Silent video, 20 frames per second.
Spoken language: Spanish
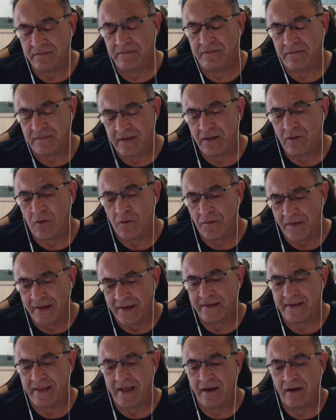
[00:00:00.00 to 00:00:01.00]
de donde
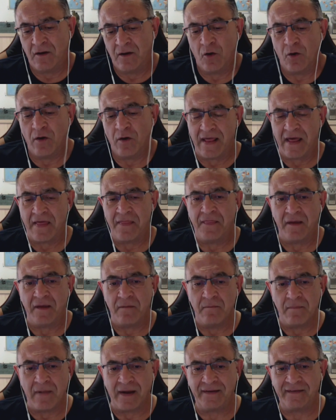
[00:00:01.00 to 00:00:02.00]
están los grandes
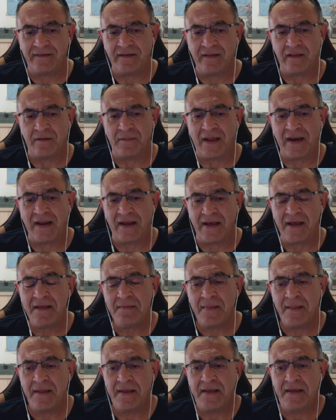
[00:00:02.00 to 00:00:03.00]
embalses de Málaga,
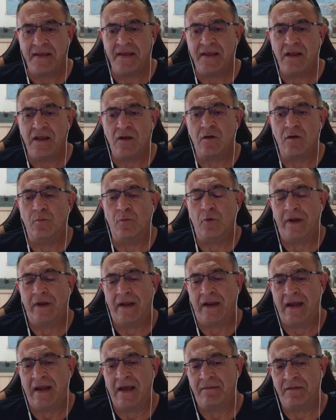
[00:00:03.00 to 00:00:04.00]
como es
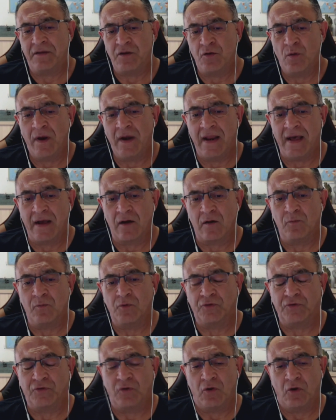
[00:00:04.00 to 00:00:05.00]
la Viñuela, como
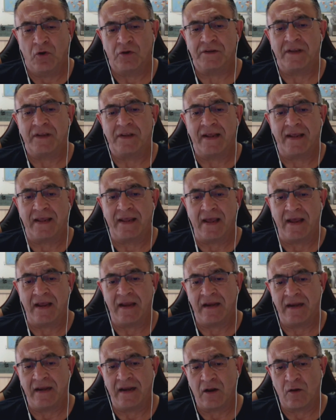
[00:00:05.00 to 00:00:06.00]
son los tres que hay
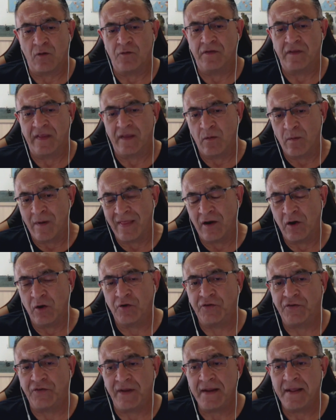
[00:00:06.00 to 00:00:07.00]
en el Conde de
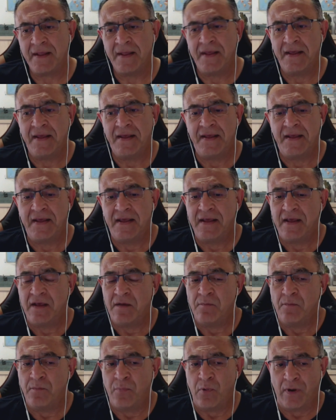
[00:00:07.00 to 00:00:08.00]
Guadalhorce,
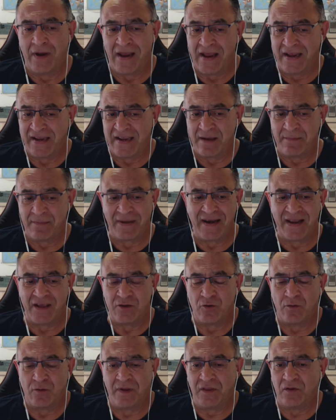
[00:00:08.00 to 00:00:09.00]
pues ahí apenas ha
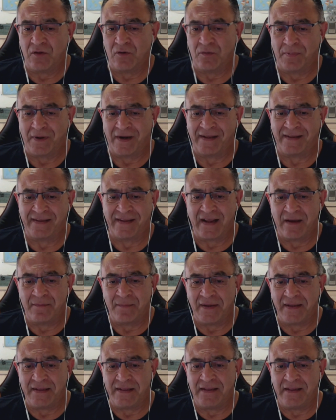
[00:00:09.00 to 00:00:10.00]
llovido.
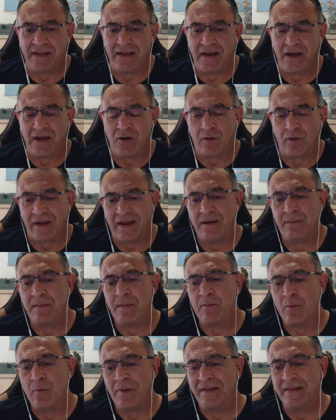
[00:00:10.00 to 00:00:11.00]
Prácticamente lo que es el
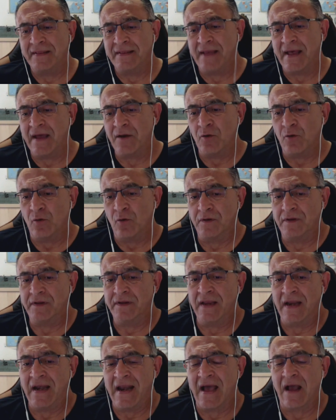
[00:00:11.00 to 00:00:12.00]
mismo pantano y
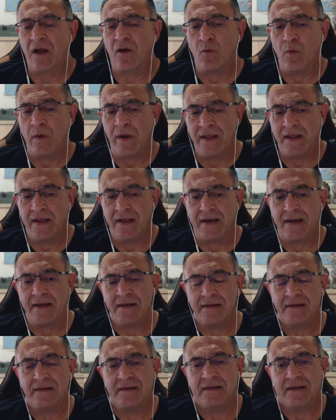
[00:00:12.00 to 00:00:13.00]
en las cuencas
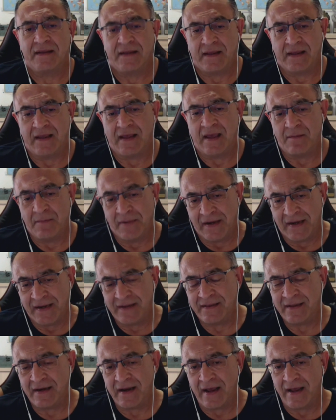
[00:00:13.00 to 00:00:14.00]
que
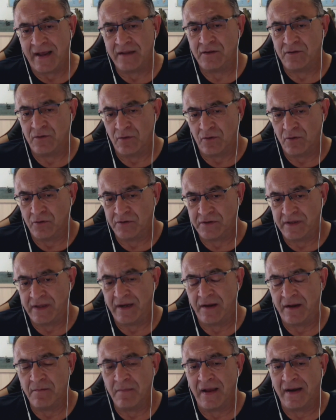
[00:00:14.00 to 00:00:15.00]
administran a estos tres
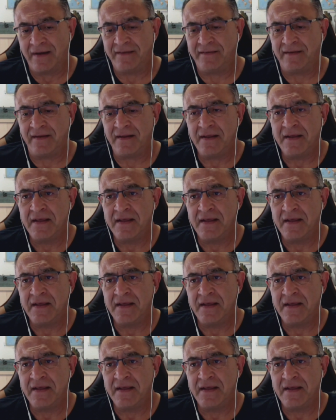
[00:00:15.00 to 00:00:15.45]
embalses